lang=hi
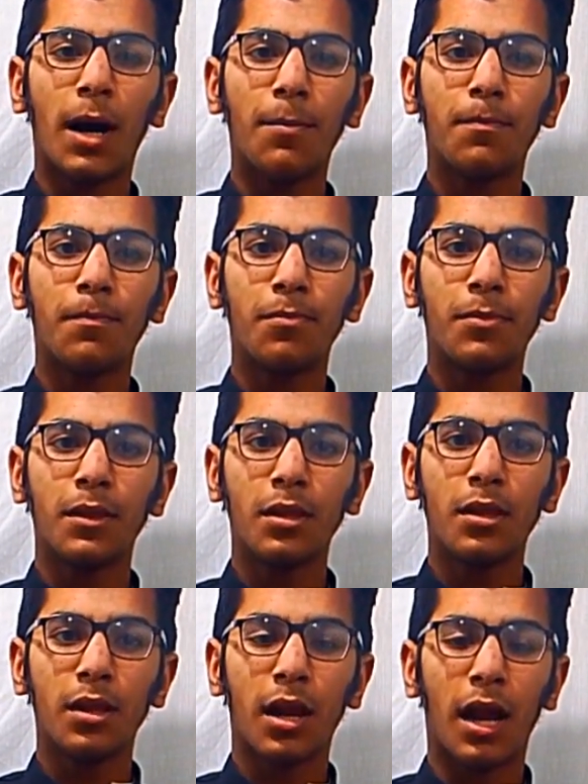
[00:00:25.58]
आप
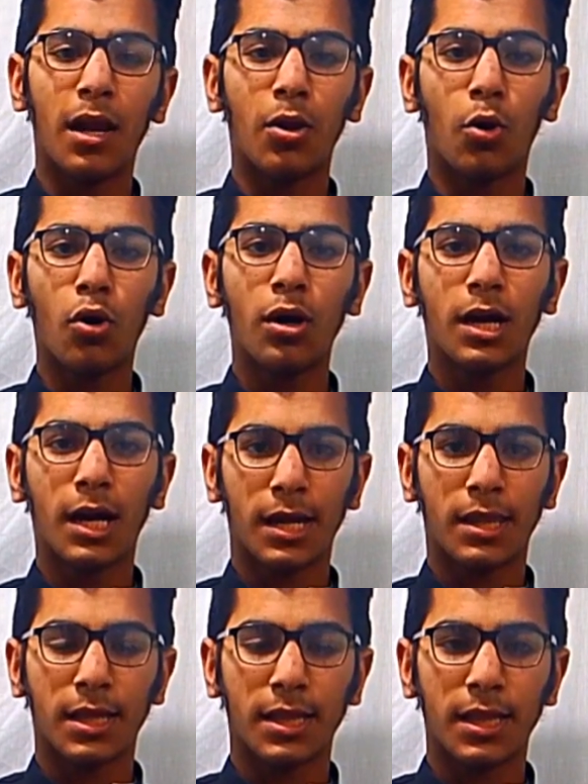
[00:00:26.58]
अनलॉक
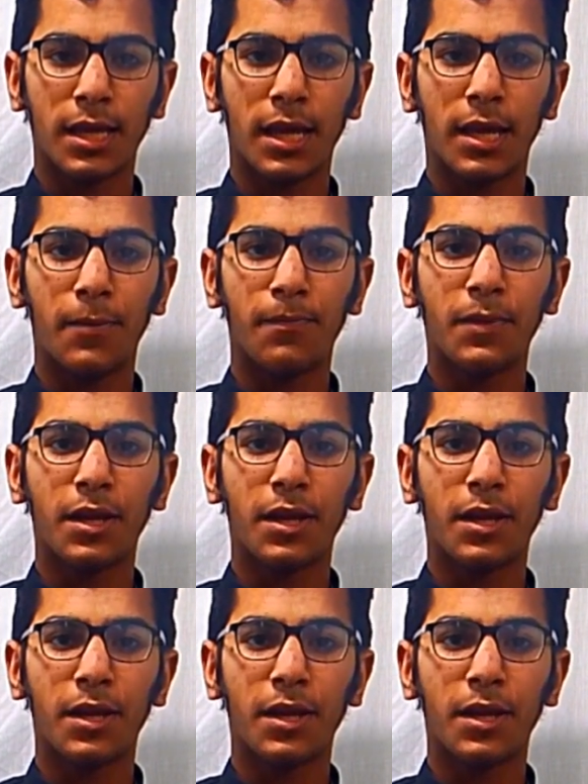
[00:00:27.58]
कर सकते हैं